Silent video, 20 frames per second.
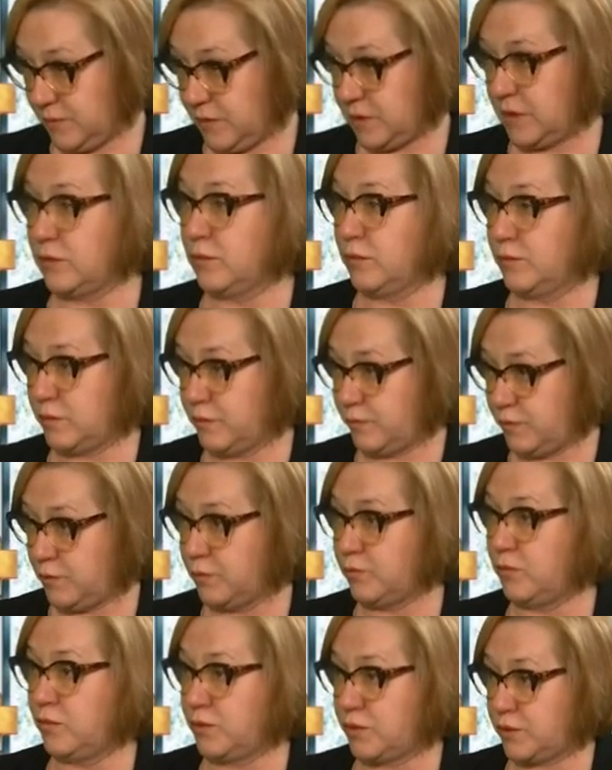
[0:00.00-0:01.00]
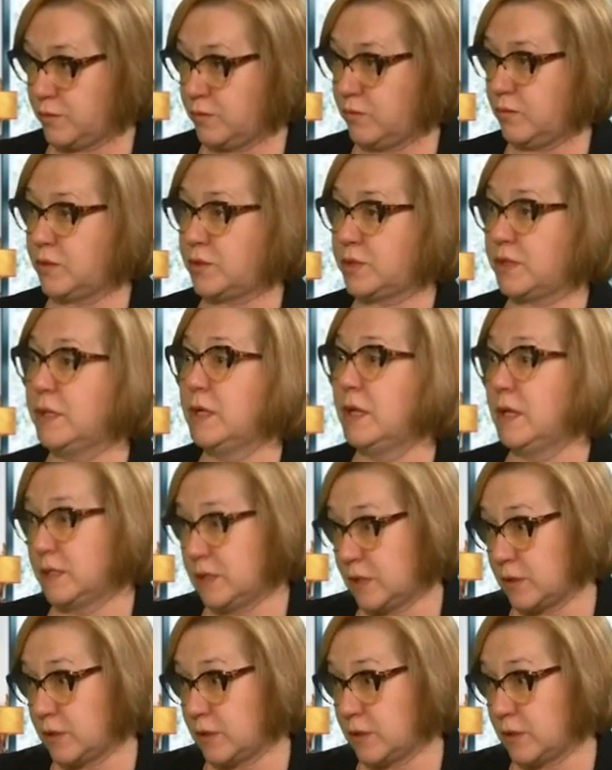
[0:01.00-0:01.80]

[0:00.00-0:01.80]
становится все больше и больше да, да, да.